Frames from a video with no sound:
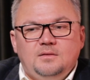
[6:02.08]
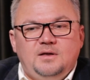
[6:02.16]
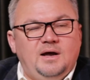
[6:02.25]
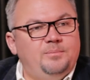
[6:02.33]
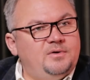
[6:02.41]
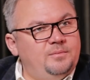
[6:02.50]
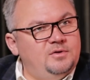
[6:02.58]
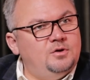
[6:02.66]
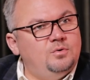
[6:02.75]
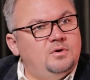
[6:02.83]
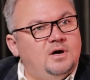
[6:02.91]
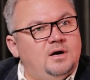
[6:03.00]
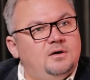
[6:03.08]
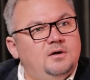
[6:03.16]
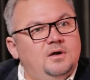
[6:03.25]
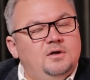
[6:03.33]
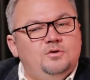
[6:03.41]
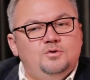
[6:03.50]
тряпками на руках.
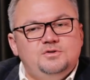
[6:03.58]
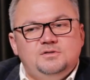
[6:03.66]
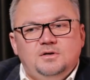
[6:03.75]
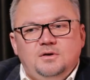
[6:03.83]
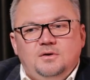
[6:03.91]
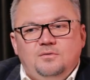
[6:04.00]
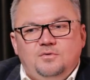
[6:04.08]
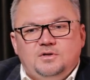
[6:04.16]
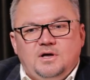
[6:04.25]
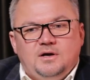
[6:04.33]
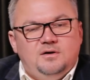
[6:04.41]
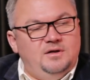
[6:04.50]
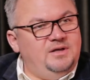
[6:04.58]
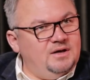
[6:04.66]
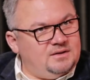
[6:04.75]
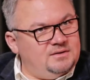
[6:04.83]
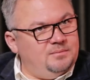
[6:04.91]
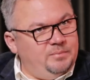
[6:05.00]
То есть вот как
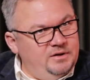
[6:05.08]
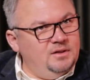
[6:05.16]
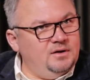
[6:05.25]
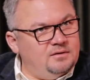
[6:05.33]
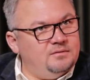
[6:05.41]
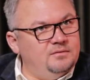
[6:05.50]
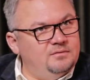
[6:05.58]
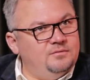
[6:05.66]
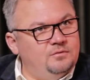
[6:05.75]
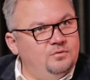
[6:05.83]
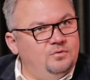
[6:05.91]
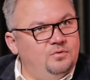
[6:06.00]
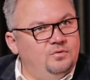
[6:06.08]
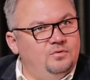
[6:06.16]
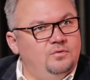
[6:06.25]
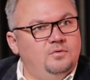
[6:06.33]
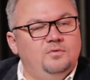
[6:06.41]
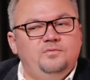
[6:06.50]
гетто было
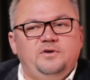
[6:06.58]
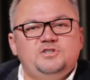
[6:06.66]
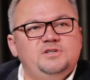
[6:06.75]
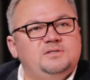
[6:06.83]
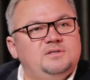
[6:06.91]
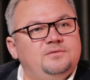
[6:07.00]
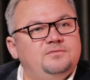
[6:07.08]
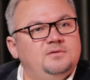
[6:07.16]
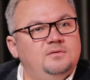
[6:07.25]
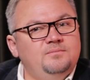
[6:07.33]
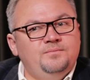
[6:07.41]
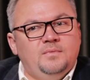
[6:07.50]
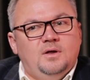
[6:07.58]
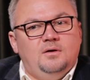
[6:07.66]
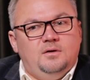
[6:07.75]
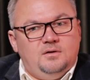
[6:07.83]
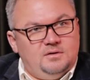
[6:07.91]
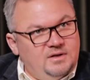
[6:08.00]
у фашистов,
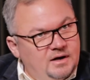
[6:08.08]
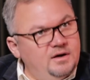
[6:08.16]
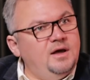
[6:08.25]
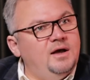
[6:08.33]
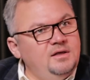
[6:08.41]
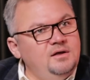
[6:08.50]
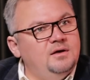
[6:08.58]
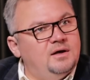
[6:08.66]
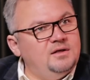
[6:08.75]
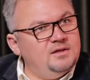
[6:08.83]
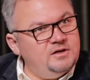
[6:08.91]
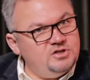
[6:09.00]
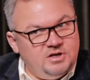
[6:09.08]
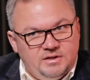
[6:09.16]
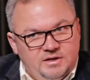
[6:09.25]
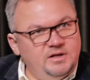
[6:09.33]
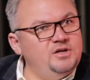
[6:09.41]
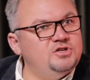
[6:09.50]
а, так и они, они начали
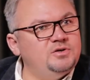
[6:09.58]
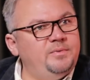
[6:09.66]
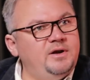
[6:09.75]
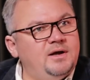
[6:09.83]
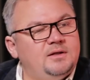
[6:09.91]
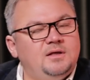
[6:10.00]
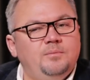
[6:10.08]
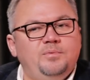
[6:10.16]
такие же порядки.